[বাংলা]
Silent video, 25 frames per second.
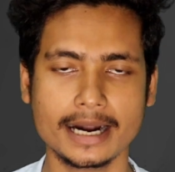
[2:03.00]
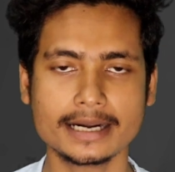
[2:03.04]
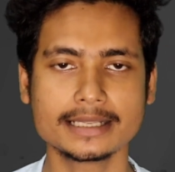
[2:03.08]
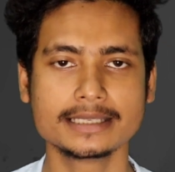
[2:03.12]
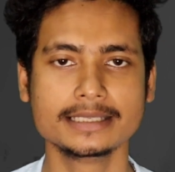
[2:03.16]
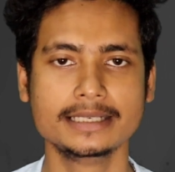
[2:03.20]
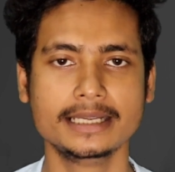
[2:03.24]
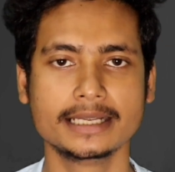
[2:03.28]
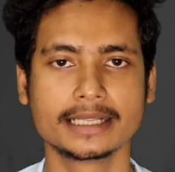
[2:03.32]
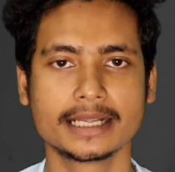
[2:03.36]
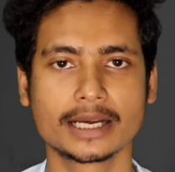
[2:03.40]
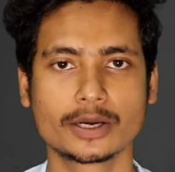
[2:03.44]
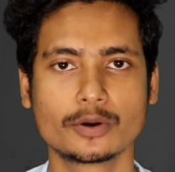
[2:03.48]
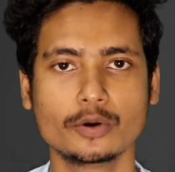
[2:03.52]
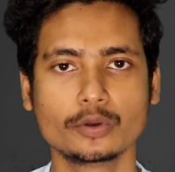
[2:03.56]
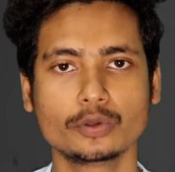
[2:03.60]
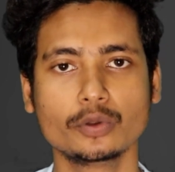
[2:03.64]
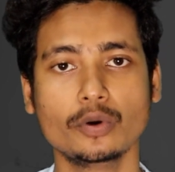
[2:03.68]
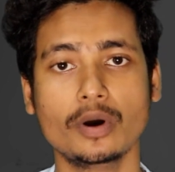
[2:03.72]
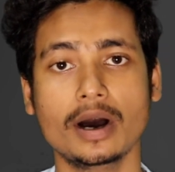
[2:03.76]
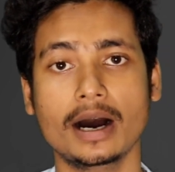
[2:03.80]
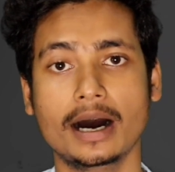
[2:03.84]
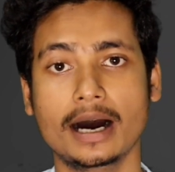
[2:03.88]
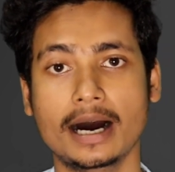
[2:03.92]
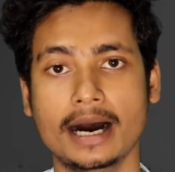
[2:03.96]
আর্টস নিয়ে থাকো
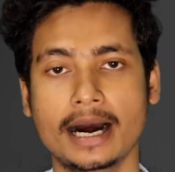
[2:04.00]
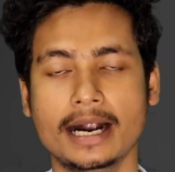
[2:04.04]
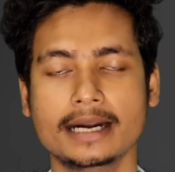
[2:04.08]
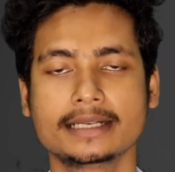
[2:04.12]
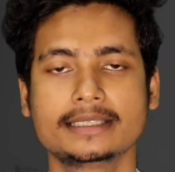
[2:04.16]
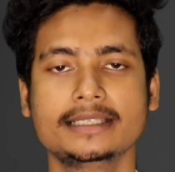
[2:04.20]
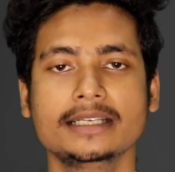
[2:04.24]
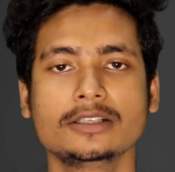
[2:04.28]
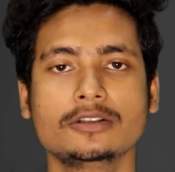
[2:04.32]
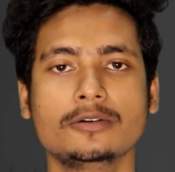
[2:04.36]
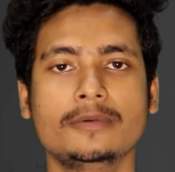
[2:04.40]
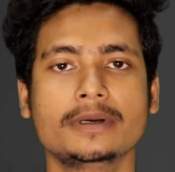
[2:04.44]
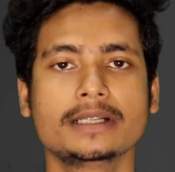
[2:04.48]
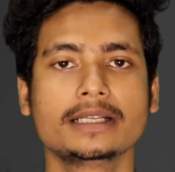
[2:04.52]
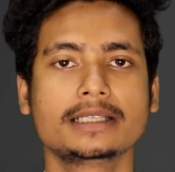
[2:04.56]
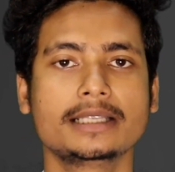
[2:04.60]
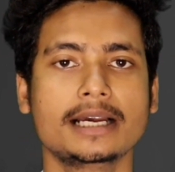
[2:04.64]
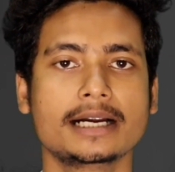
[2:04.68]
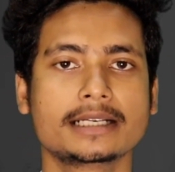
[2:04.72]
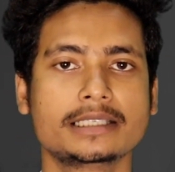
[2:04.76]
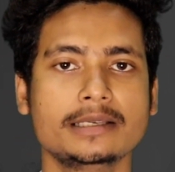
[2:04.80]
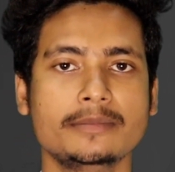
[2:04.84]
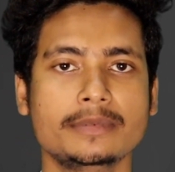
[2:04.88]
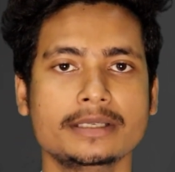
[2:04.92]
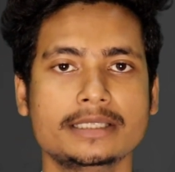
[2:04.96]
তো আর্টসে তোমাদের
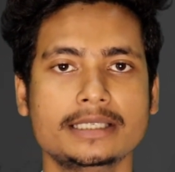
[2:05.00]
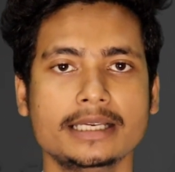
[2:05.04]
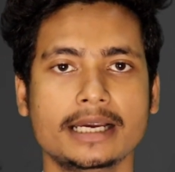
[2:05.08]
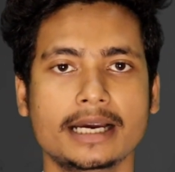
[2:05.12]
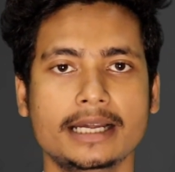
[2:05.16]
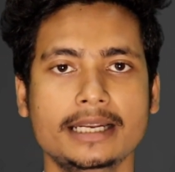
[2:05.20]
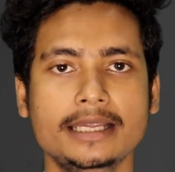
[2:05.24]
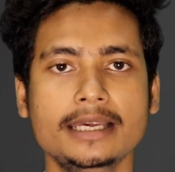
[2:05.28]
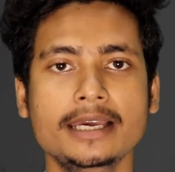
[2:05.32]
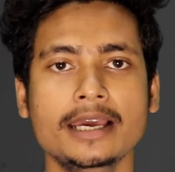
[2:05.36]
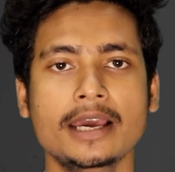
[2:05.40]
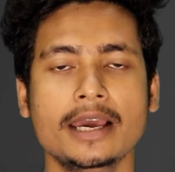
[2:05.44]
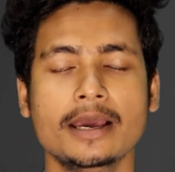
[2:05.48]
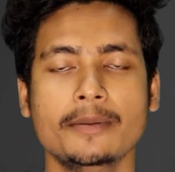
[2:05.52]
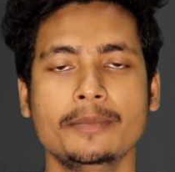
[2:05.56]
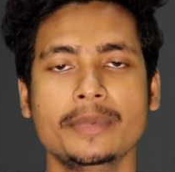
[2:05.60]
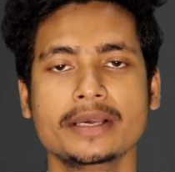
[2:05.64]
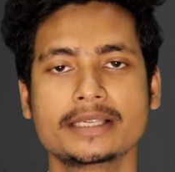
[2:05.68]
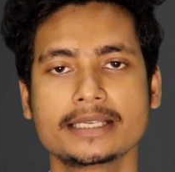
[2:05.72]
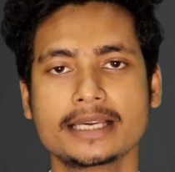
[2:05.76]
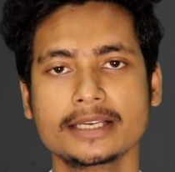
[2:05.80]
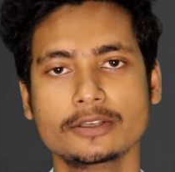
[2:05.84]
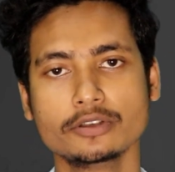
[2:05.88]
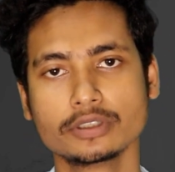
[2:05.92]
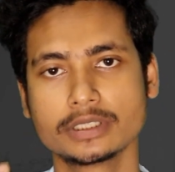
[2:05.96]
থাকছে বেসিক্যালি
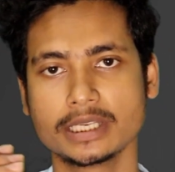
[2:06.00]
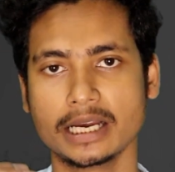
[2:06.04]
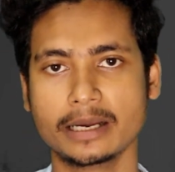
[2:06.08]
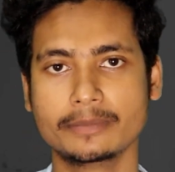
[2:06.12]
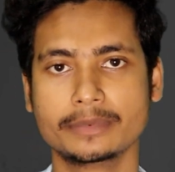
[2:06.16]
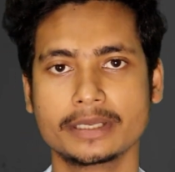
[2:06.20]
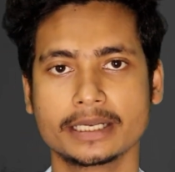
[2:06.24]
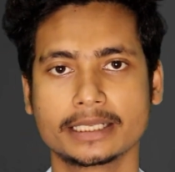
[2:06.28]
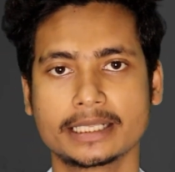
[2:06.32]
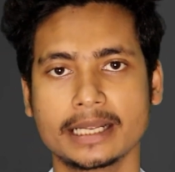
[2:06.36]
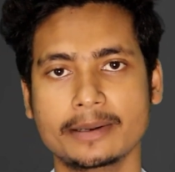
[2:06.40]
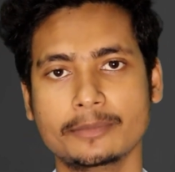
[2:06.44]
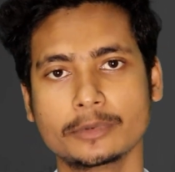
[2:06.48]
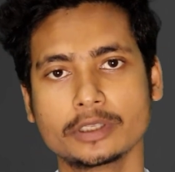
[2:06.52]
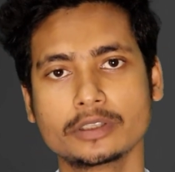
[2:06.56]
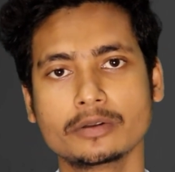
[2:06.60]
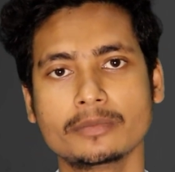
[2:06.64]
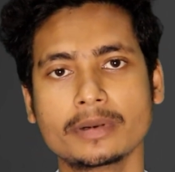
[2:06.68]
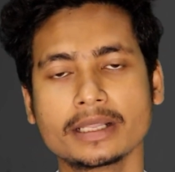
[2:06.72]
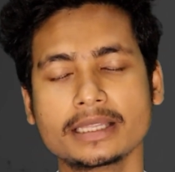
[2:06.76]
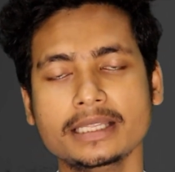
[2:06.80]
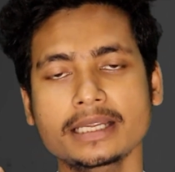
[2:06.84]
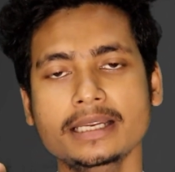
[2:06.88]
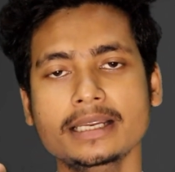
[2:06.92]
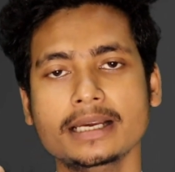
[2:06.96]
বেশ কিছু সাবজেক্ট তার মধ্যে
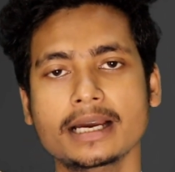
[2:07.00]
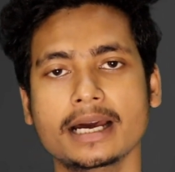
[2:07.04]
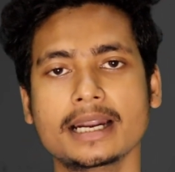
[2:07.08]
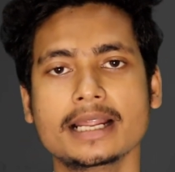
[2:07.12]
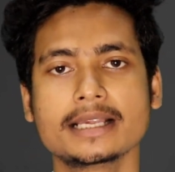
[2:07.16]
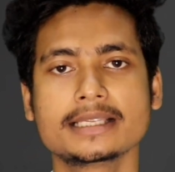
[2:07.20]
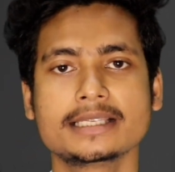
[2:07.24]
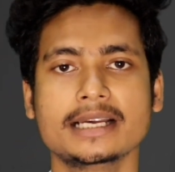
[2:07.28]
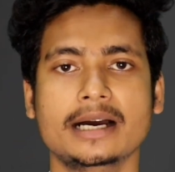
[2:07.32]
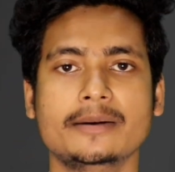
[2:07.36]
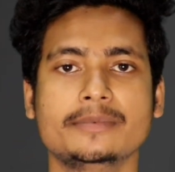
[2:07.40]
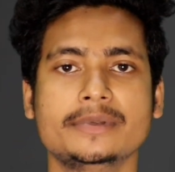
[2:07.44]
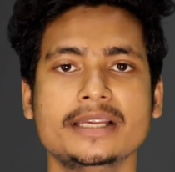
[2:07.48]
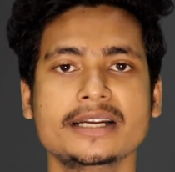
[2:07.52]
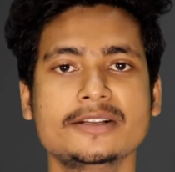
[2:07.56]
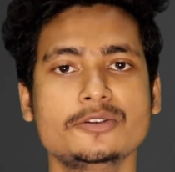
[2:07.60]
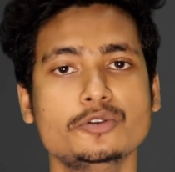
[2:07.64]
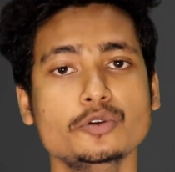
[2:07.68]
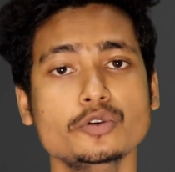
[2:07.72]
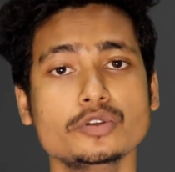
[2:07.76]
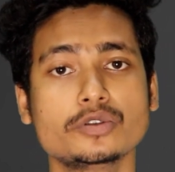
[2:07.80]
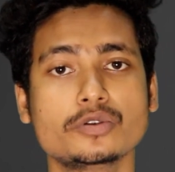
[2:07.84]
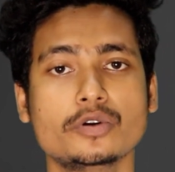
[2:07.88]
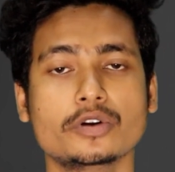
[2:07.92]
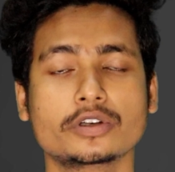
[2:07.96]
তোমরা তিনখানা সাবজেক্ট
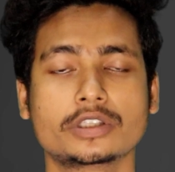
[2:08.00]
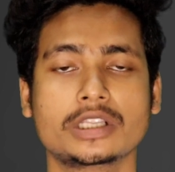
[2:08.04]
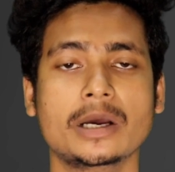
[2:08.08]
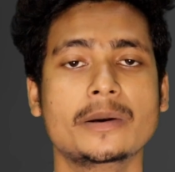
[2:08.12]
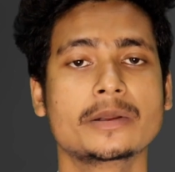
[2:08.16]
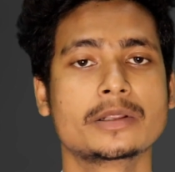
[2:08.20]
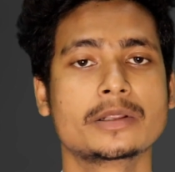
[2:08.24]
চুজ করতে